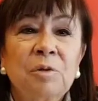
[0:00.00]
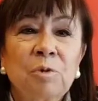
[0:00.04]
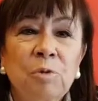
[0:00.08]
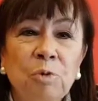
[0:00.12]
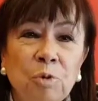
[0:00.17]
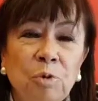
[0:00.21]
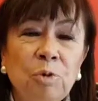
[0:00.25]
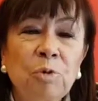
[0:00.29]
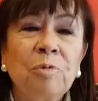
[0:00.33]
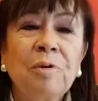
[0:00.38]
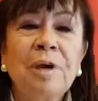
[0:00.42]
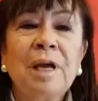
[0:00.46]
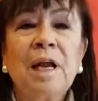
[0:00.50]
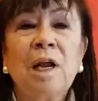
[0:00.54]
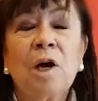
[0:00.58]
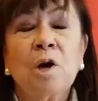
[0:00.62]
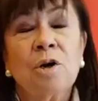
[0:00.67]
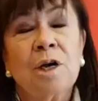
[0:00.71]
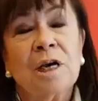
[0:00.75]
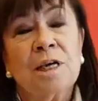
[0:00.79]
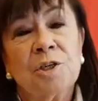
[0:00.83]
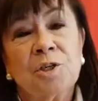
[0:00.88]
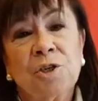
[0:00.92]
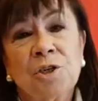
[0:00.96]
tuve la
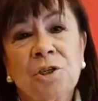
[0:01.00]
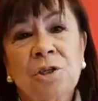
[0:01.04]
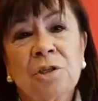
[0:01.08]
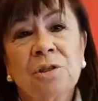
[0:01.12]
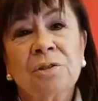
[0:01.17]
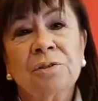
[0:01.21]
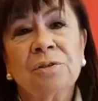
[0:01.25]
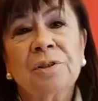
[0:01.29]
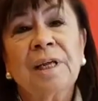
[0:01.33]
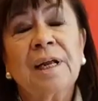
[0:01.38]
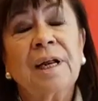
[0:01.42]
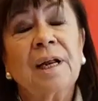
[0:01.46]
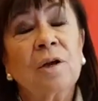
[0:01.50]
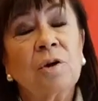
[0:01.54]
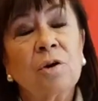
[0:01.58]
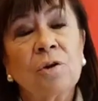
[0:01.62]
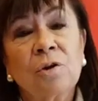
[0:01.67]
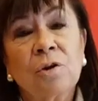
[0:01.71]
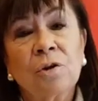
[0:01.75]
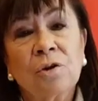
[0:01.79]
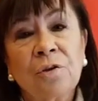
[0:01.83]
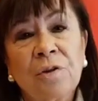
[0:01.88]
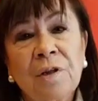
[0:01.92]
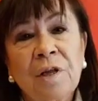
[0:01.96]
ocasión de
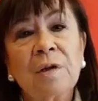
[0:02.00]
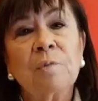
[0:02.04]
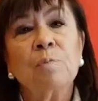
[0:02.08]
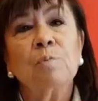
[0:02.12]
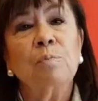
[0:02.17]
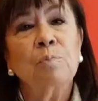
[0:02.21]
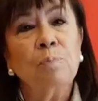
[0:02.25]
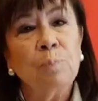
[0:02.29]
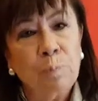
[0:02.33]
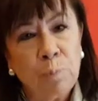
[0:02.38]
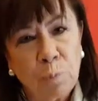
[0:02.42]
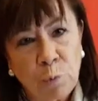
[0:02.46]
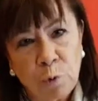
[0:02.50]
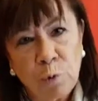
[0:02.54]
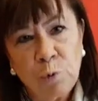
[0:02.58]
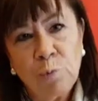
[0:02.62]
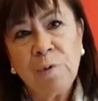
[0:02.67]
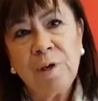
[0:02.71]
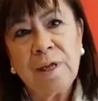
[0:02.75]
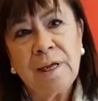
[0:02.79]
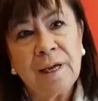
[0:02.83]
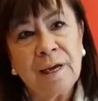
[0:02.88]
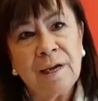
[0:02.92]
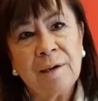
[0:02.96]
reconocer
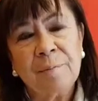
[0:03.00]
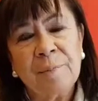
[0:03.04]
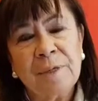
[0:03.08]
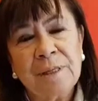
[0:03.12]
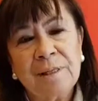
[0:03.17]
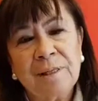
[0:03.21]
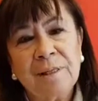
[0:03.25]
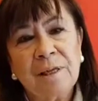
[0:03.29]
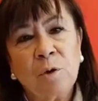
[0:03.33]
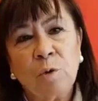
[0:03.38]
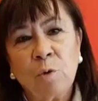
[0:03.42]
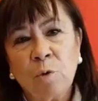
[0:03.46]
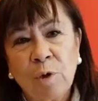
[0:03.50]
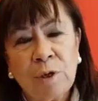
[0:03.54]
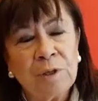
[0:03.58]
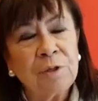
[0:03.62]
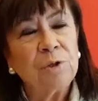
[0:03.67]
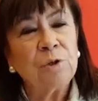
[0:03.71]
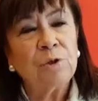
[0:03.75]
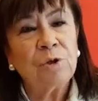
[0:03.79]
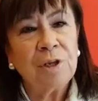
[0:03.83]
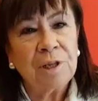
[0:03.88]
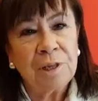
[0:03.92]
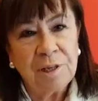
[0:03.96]
públicamente
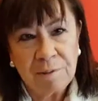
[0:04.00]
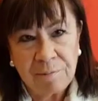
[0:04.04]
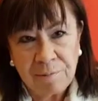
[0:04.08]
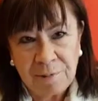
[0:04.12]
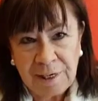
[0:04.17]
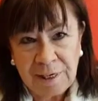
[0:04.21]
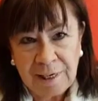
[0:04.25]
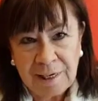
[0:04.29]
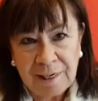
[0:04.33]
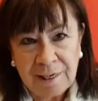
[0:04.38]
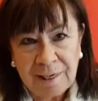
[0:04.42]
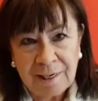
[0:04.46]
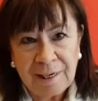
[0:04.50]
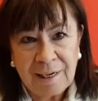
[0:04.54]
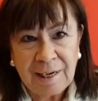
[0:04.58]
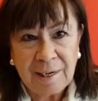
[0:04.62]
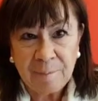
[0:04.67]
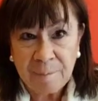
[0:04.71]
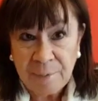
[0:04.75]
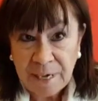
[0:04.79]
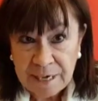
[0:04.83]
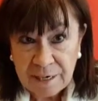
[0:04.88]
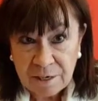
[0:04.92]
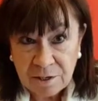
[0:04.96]
cuánto le debía a
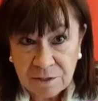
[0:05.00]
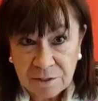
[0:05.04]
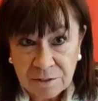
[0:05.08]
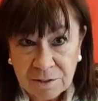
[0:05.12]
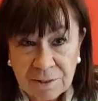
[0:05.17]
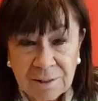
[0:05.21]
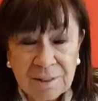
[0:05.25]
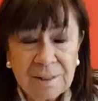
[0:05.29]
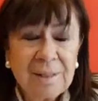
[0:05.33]
Mario,